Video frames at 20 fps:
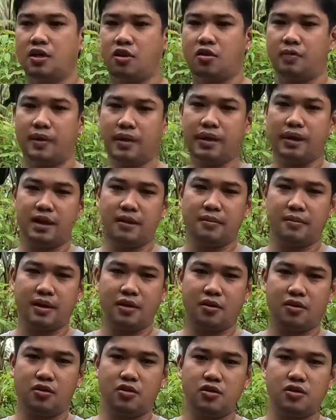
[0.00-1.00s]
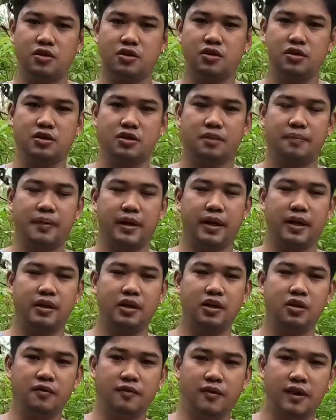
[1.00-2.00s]
Commander na Marcos, syempre
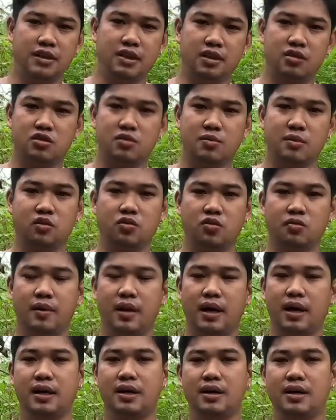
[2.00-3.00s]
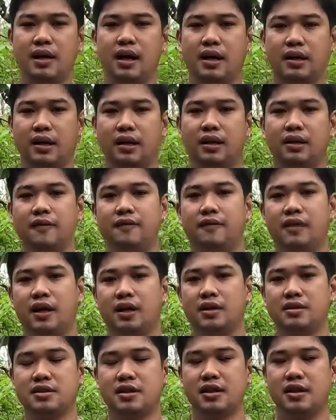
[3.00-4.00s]
Ninong Val Santos Matubang, at Edna
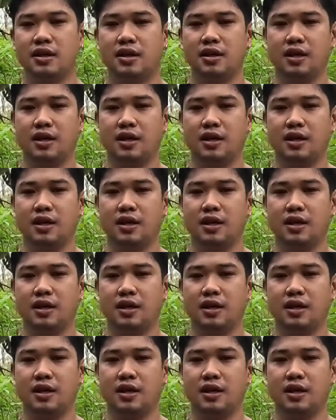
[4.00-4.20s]
Vlogs,